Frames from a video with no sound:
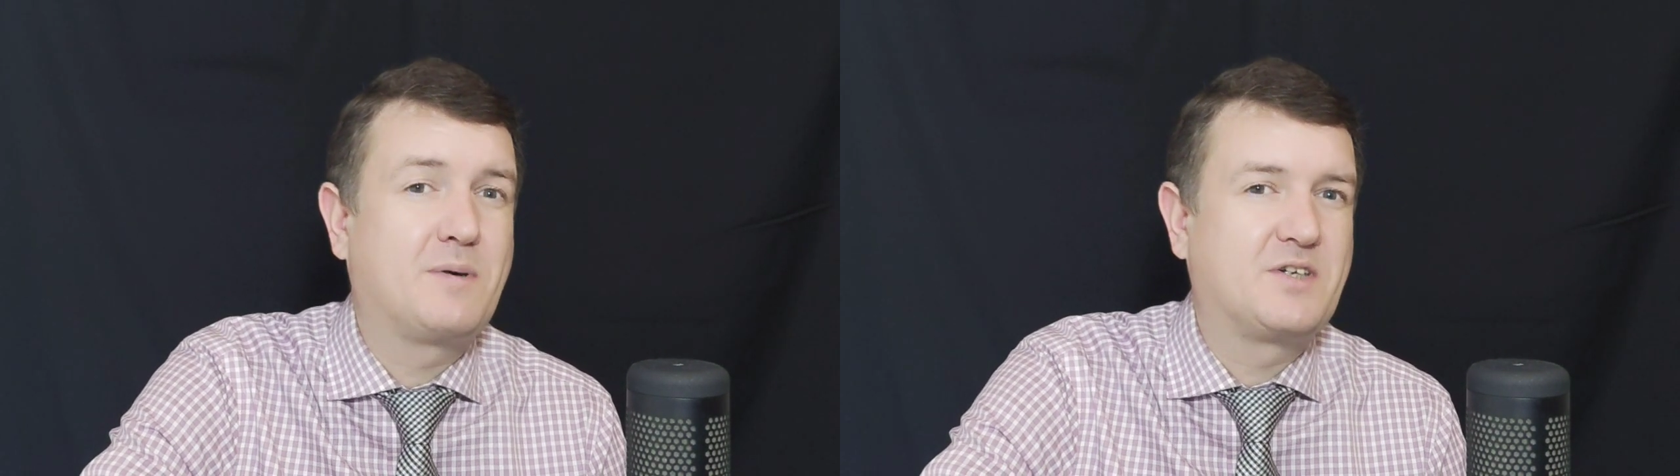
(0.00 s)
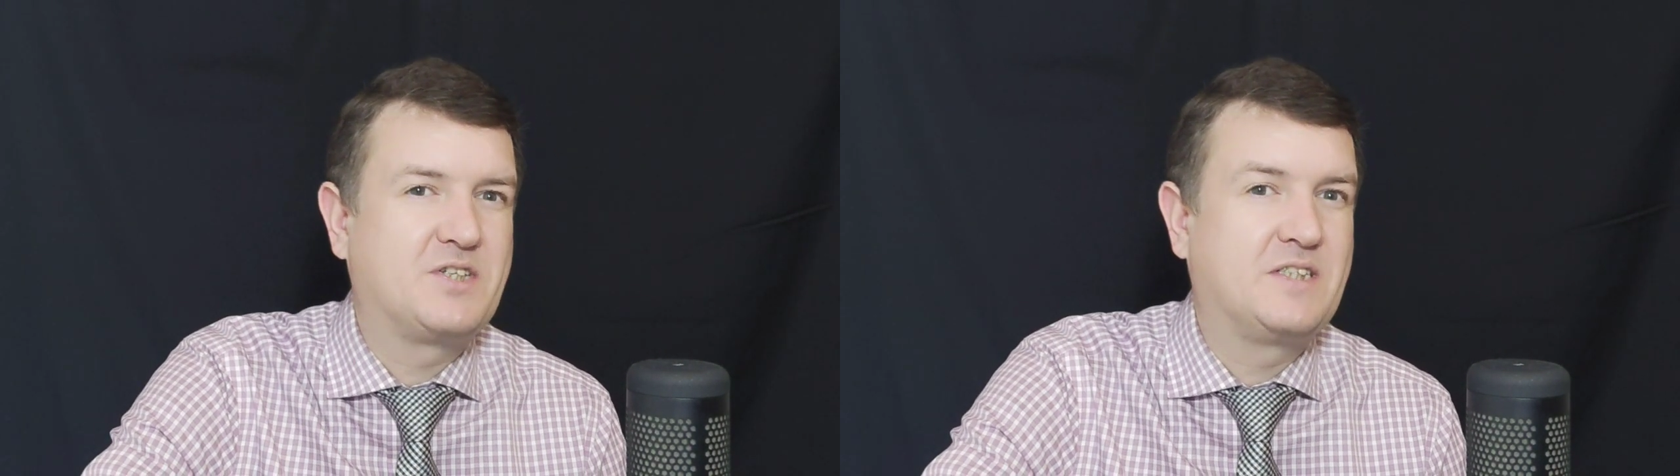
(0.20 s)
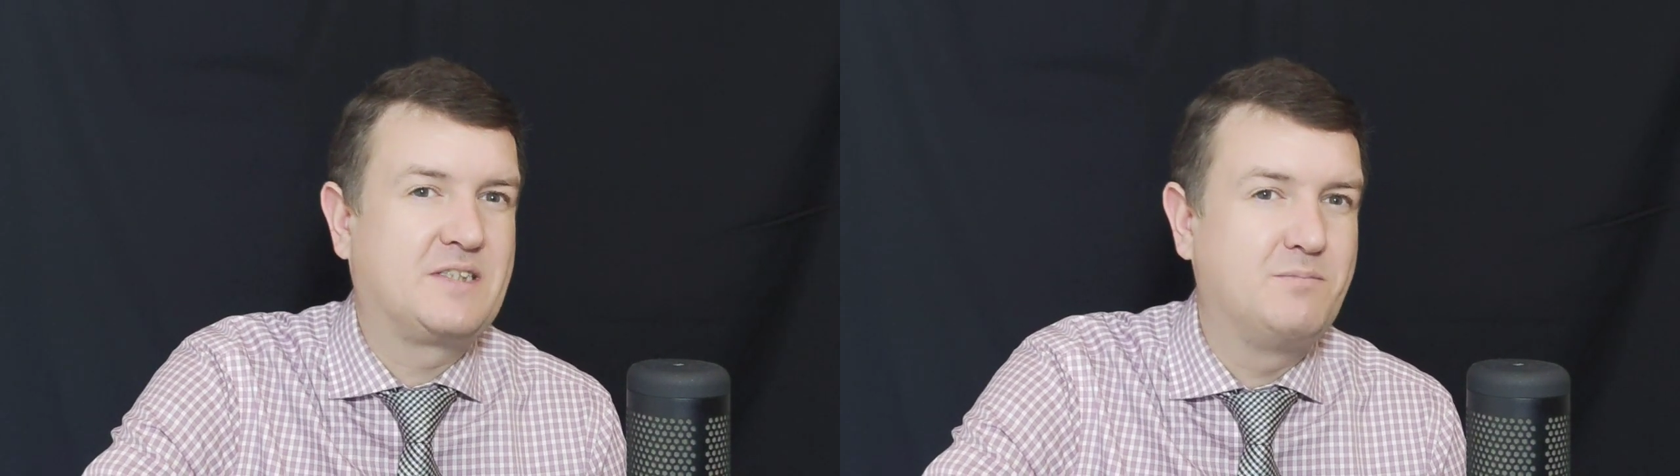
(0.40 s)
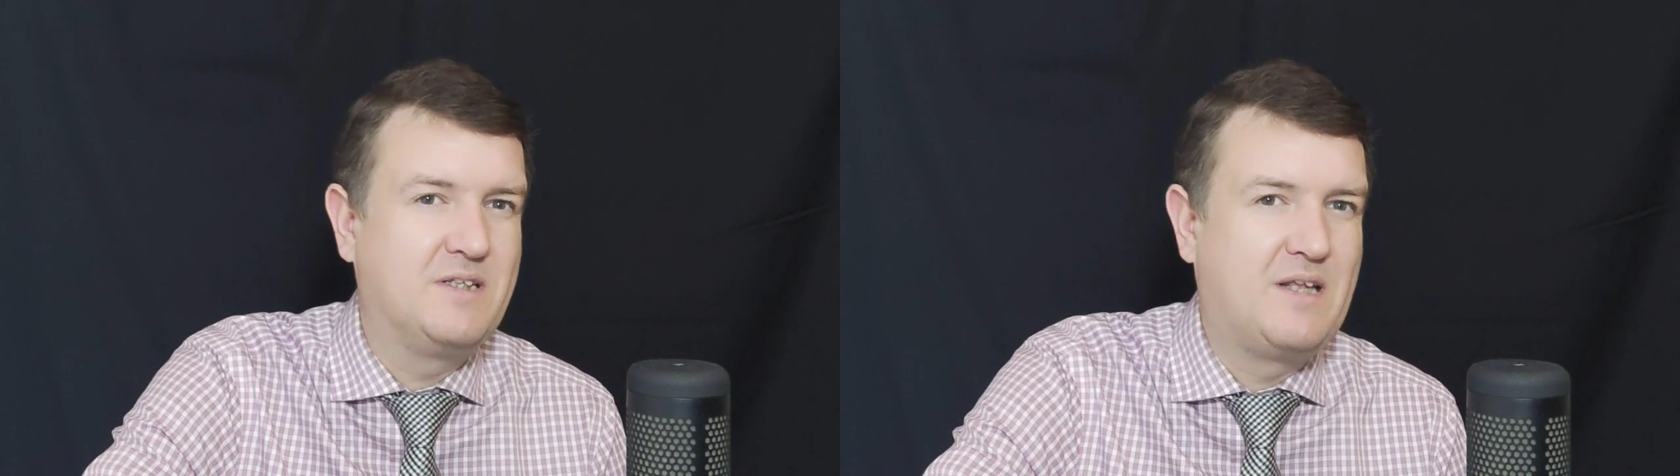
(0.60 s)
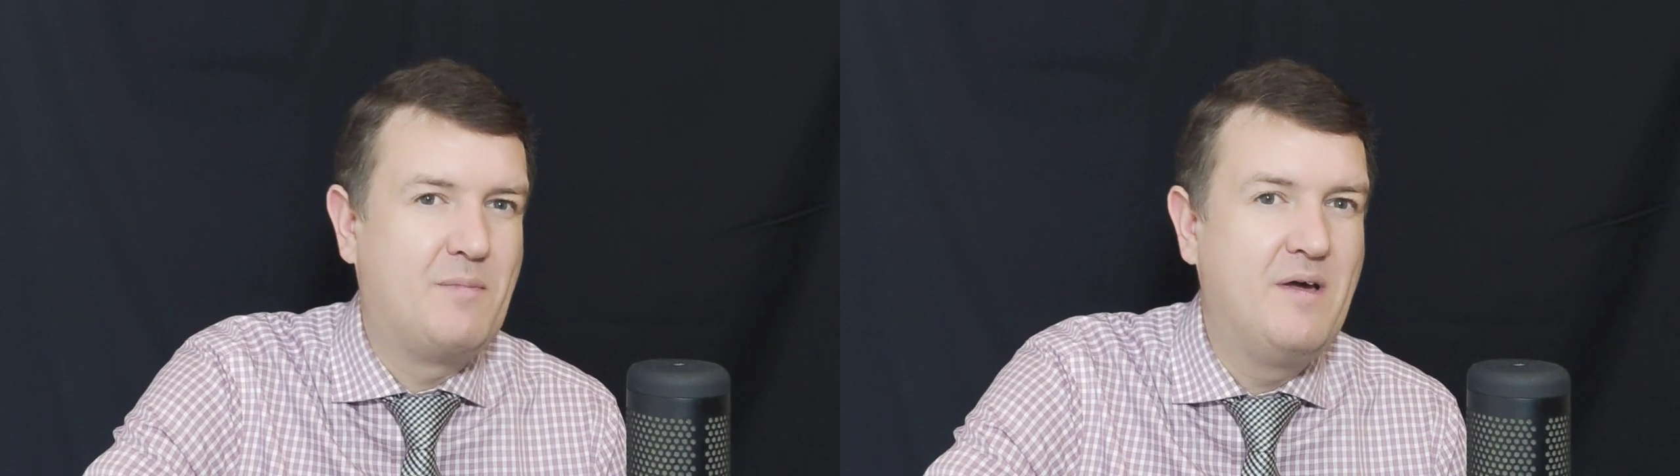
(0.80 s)
гражданским
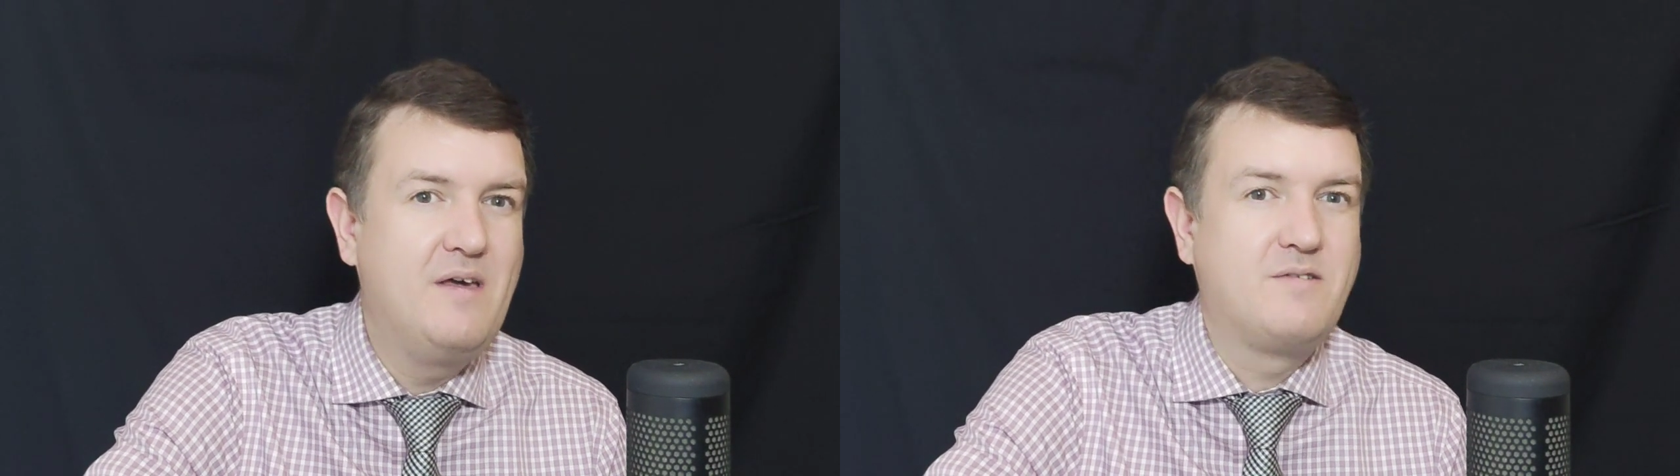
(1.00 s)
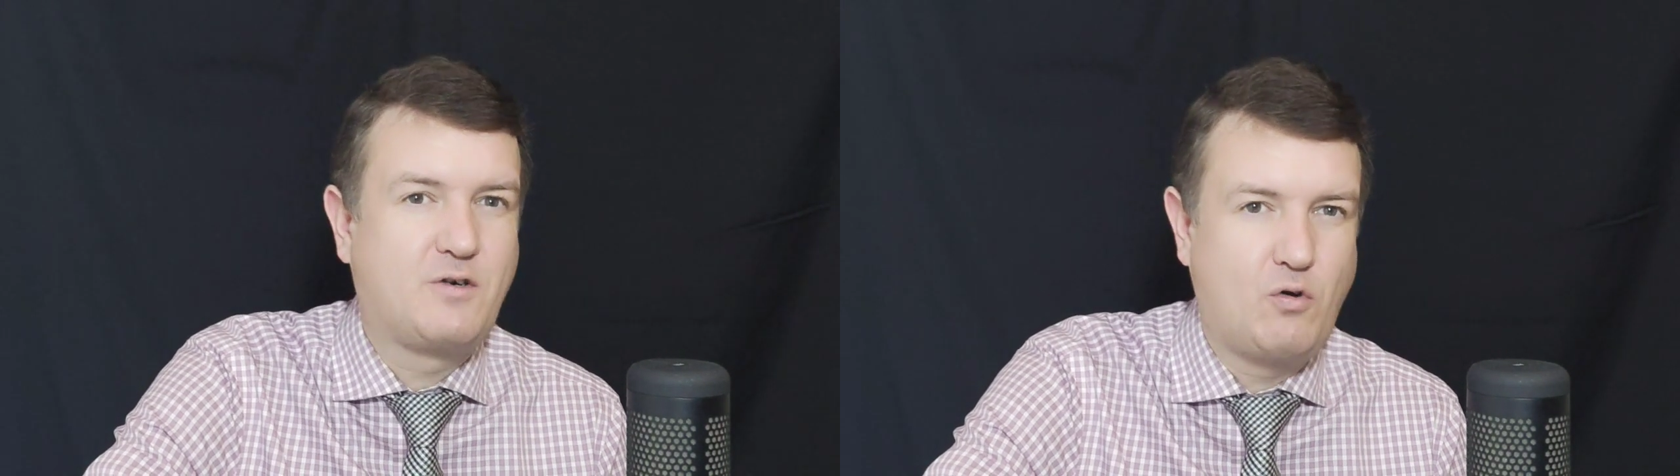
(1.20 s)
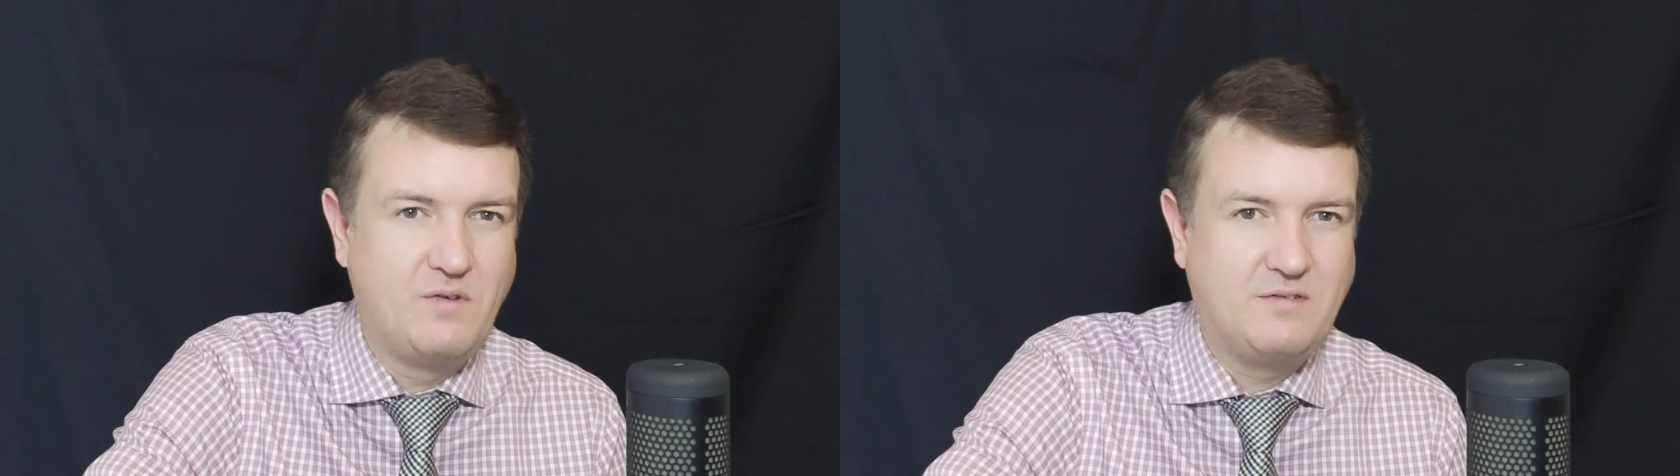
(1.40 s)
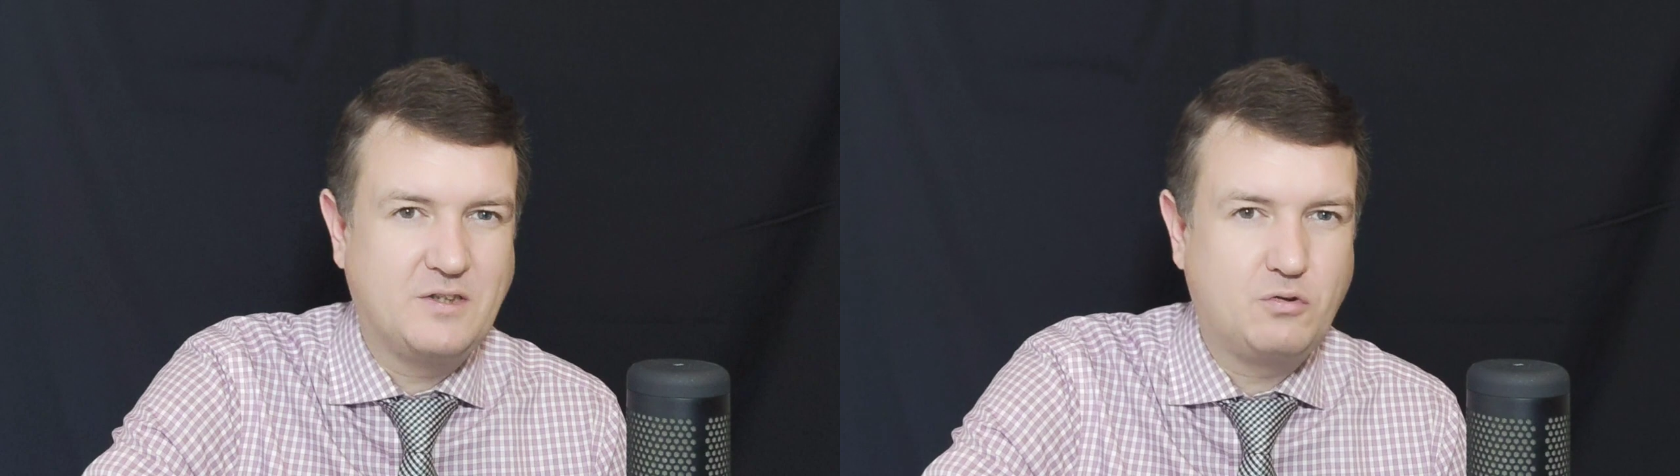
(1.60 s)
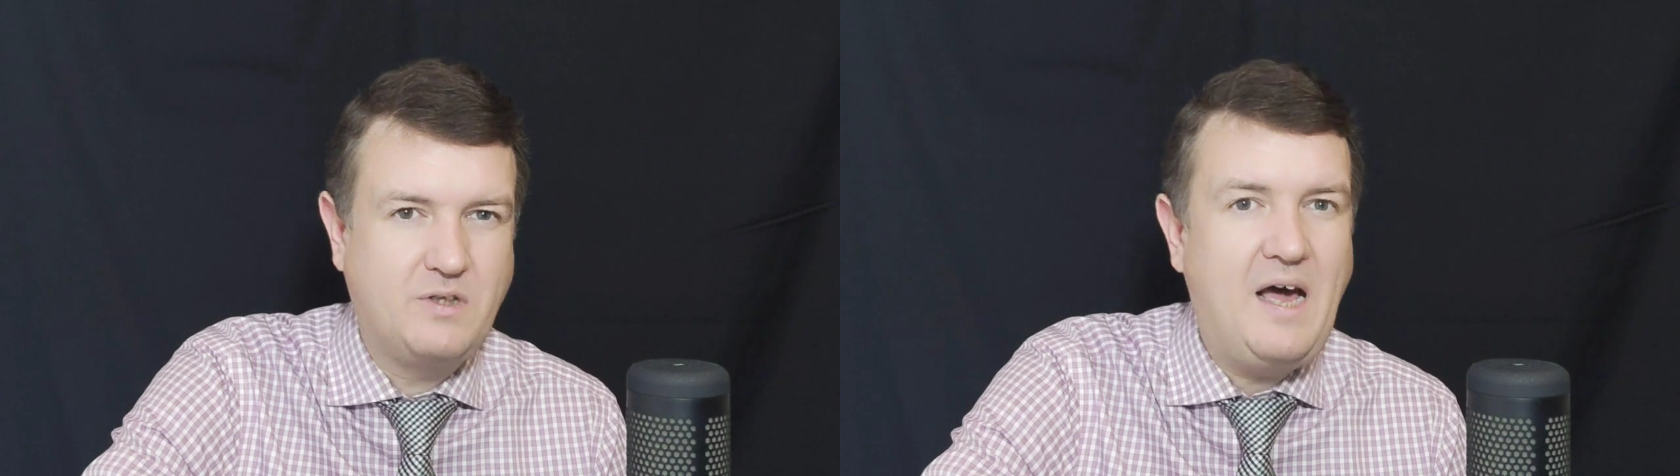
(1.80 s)
делам Верховного
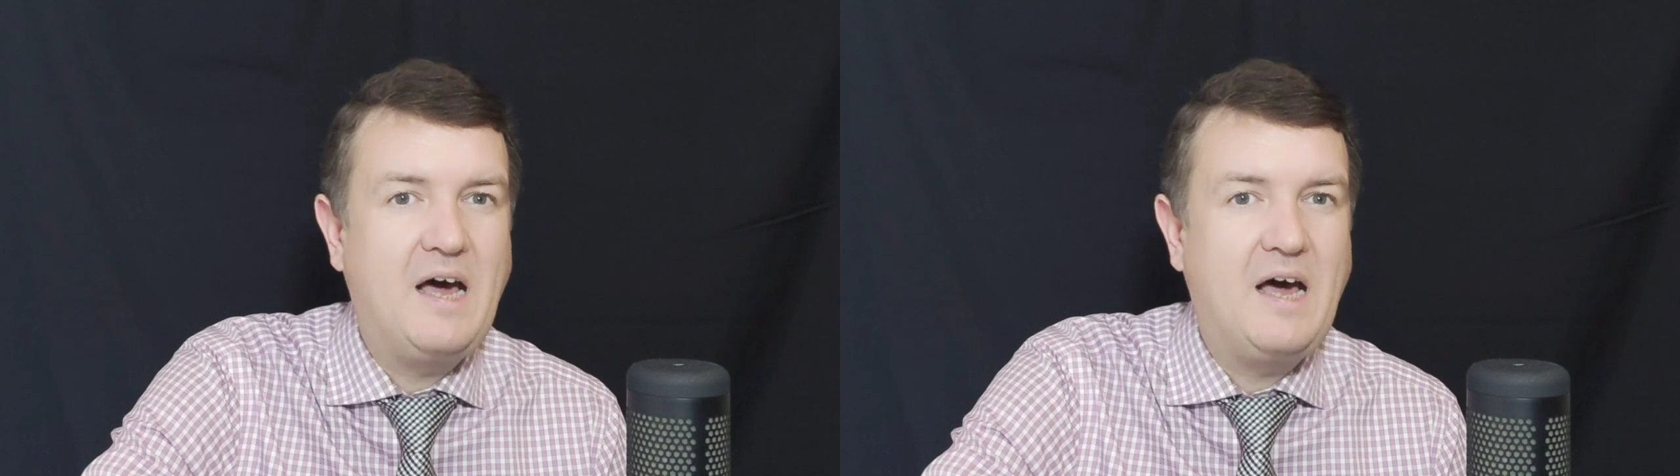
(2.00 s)
Суда,